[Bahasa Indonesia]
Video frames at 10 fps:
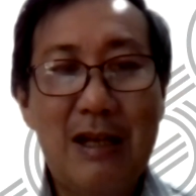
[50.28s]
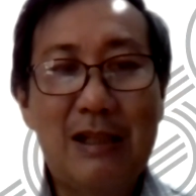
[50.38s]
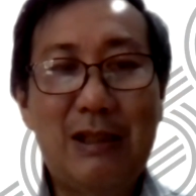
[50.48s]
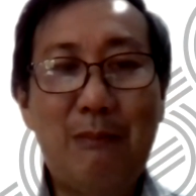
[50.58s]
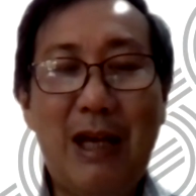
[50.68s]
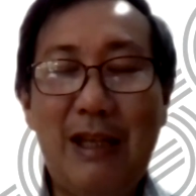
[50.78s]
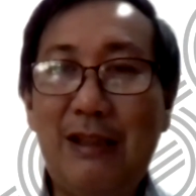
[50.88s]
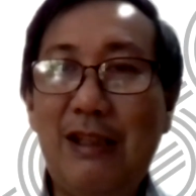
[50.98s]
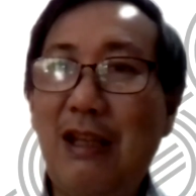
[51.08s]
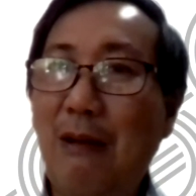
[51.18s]

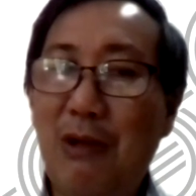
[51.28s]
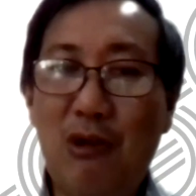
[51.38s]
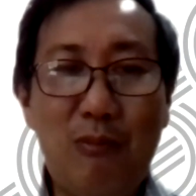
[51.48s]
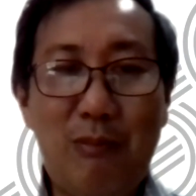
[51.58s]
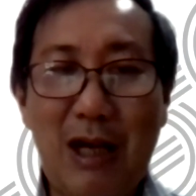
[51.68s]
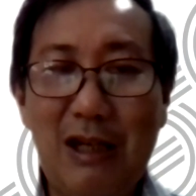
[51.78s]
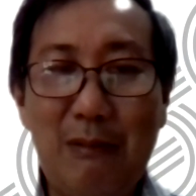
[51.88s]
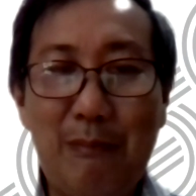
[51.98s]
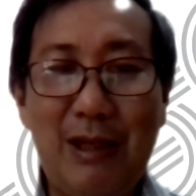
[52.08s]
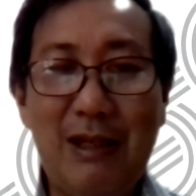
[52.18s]
Sebaiknya tidak mengubah
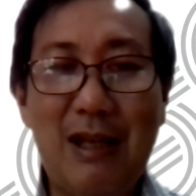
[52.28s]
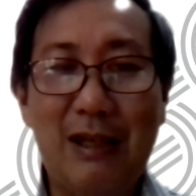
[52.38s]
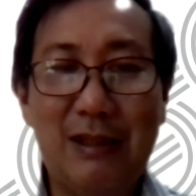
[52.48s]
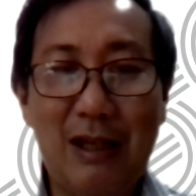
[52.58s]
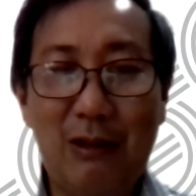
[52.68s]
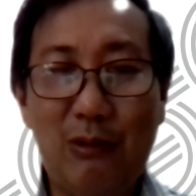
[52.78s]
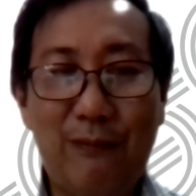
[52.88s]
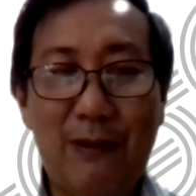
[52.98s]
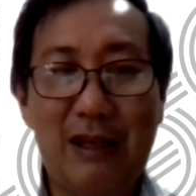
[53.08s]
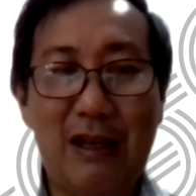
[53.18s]
lebih dari satu
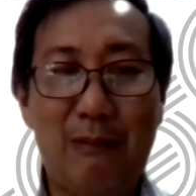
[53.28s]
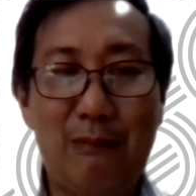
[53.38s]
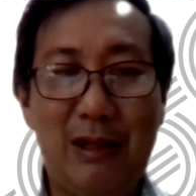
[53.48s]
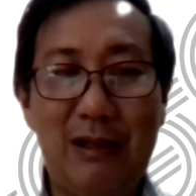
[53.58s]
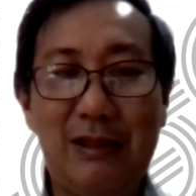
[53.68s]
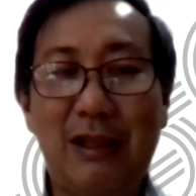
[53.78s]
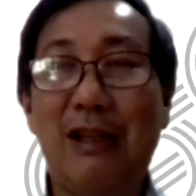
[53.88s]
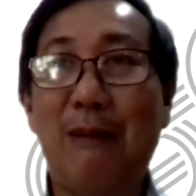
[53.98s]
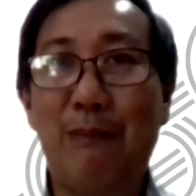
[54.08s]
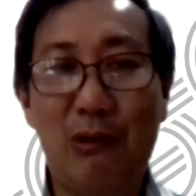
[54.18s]
variabel
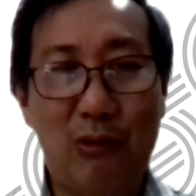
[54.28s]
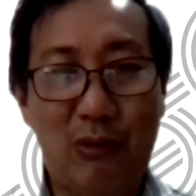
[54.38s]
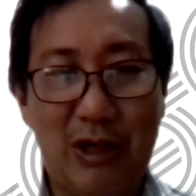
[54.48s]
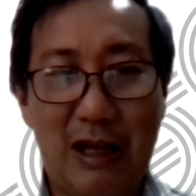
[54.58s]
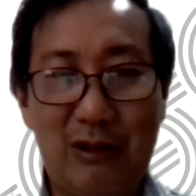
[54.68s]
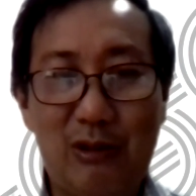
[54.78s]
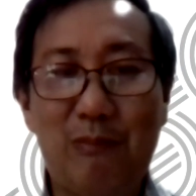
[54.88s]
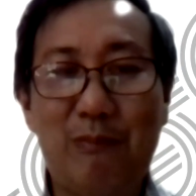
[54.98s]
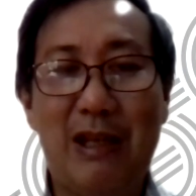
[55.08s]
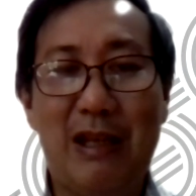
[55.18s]
setiap pengukuran
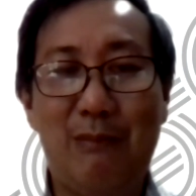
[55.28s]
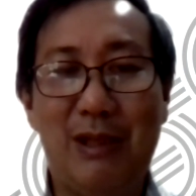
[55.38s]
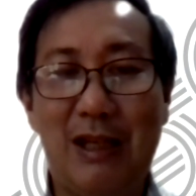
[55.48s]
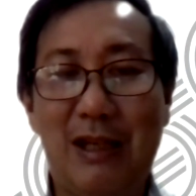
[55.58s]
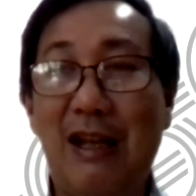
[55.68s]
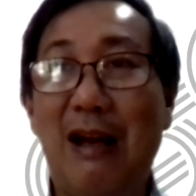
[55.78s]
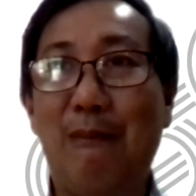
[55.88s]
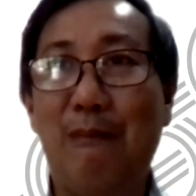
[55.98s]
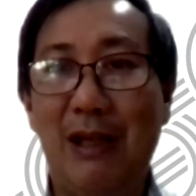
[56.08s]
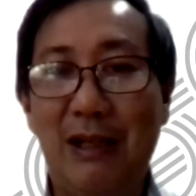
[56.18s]
supaya bisa
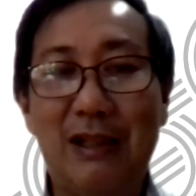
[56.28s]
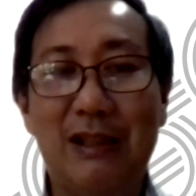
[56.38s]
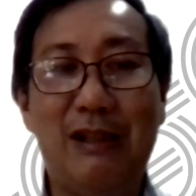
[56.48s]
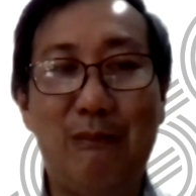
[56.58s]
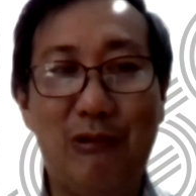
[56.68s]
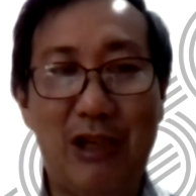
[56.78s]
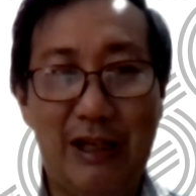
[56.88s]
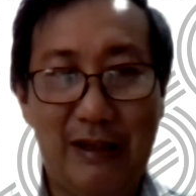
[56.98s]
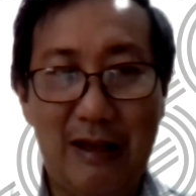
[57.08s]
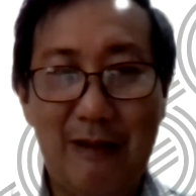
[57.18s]
diambil
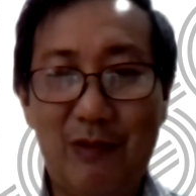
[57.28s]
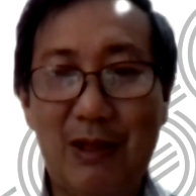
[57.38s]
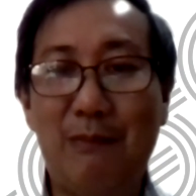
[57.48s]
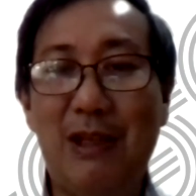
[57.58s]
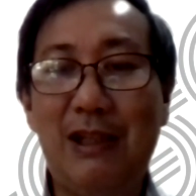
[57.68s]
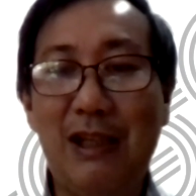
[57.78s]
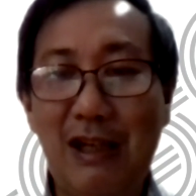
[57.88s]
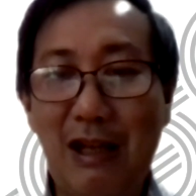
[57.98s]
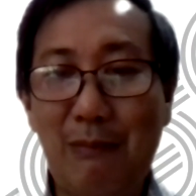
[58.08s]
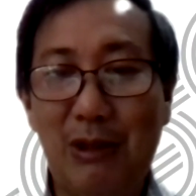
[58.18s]
kesimpulannya.
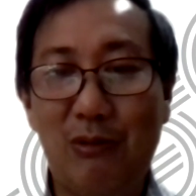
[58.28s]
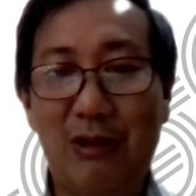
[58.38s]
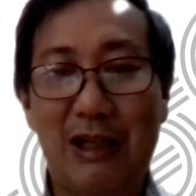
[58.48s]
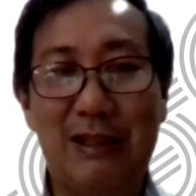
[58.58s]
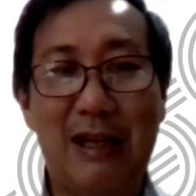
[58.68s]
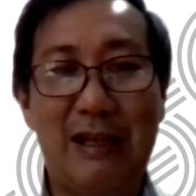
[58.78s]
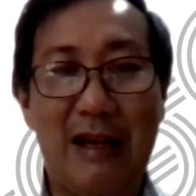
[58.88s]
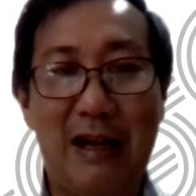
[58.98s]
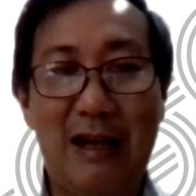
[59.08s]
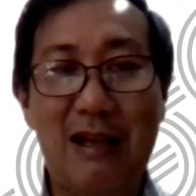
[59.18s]
Demikianlah masukan
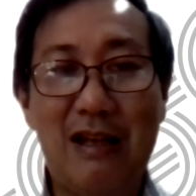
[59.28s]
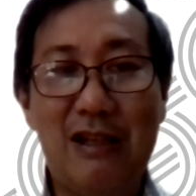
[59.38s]
saya.